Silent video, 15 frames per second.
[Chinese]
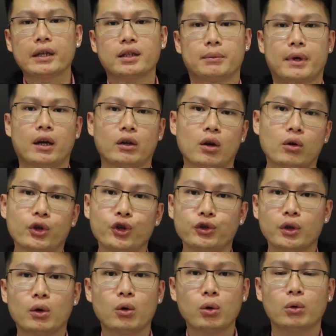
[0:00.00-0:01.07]
要怎么样用运
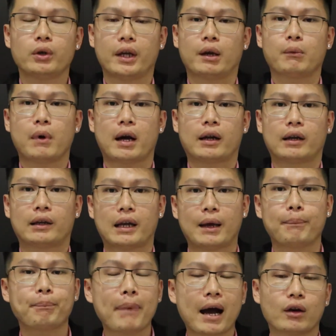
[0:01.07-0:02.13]
用互联网
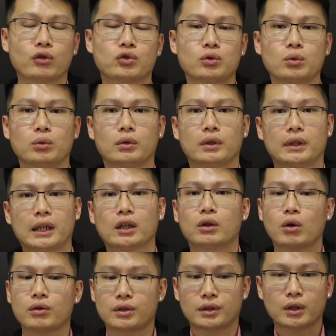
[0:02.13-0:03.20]
来帮助您
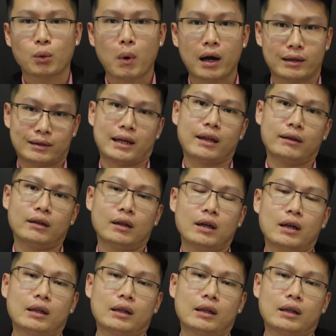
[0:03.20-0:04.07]
公司的网站，